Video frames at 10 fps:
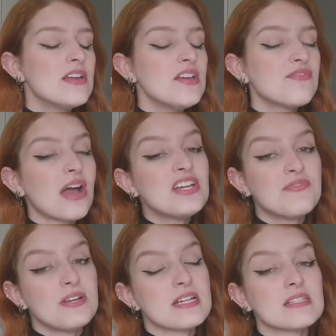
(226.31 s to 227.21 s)
E faz
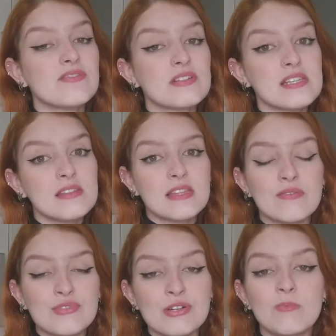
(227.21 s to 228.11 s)
diferença você
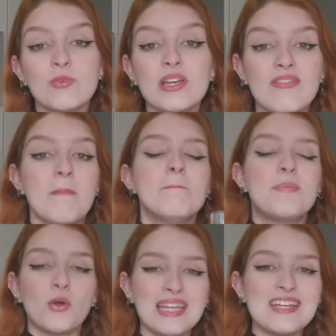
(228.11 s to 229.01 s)
ter um shampoo que vai
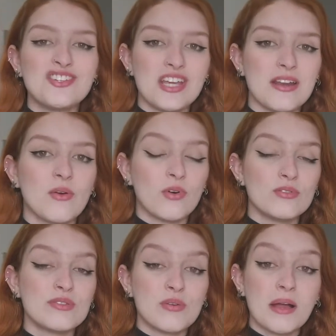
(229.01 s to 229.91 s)
proteger a
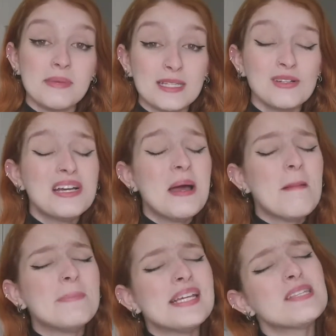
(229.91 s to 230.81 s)
cor do seu cabelo,
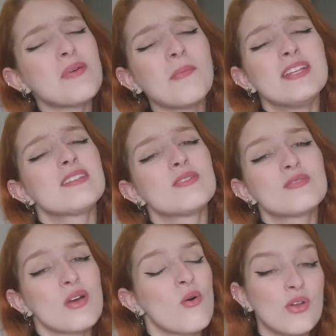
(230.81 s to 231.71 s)
principalmente se
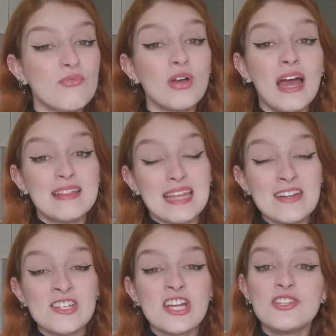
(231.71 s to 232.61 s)
o seu ruivo
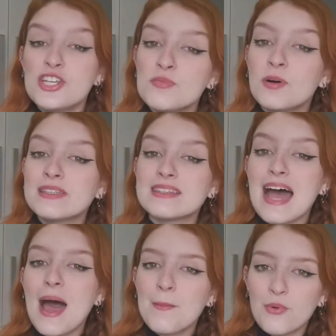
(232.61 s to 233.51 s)
tende a
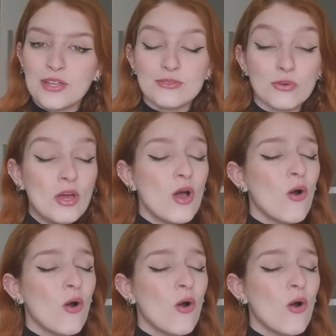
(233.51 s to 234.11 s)
desbotar muito.